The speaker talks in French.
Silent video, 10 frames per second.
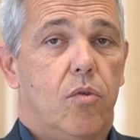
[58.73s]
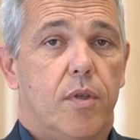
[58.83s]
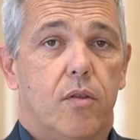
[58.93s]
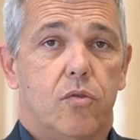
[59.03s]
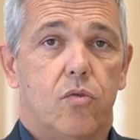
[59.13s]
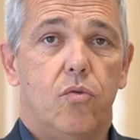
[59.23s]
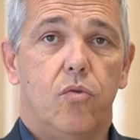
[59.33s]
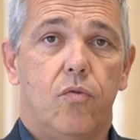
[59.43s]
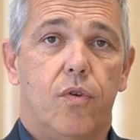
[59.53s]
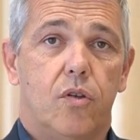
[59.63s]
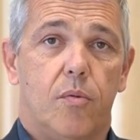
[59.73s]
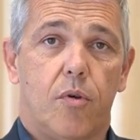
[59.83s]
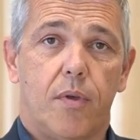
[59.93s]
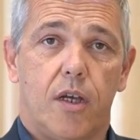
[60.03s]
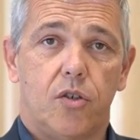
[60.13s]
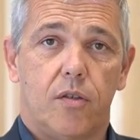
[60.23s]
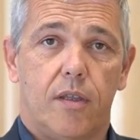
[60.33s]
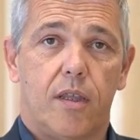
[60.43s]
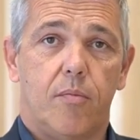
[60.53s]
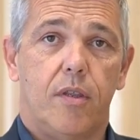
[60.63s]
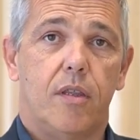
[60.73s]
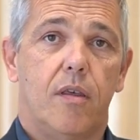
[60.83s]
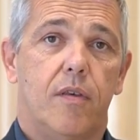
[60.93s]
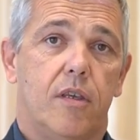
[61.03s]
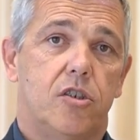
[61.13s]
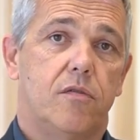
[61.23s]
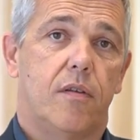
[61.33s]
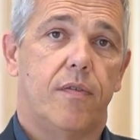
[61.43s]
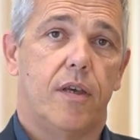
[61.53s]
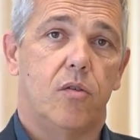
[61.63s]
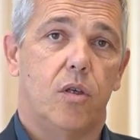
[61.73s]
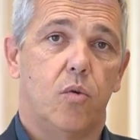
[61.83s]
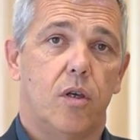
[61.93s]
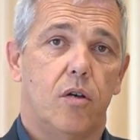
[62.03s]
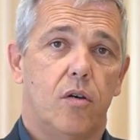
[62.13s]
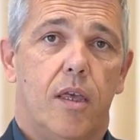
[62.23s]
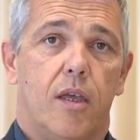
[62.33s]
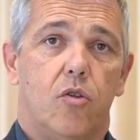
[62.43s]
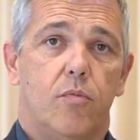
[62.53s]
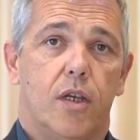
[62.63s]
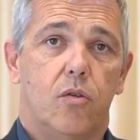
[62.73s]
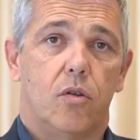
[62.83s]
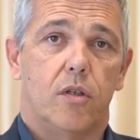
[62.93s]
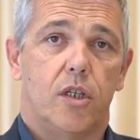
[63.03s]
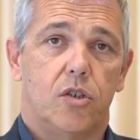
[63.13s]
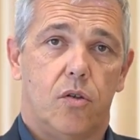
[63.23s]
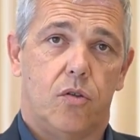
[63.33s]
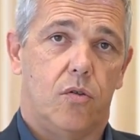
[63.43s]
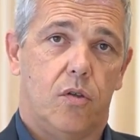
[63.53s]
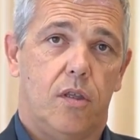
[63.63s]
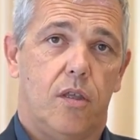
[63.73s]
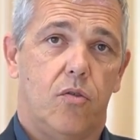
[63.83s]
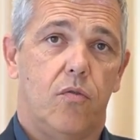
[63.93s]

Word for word: oui, bien entendu, une fois que la première agence est stabilisée avec un chiffre d'affaires qui est cohérent et un nombre d'acteurs dans l'agence qui est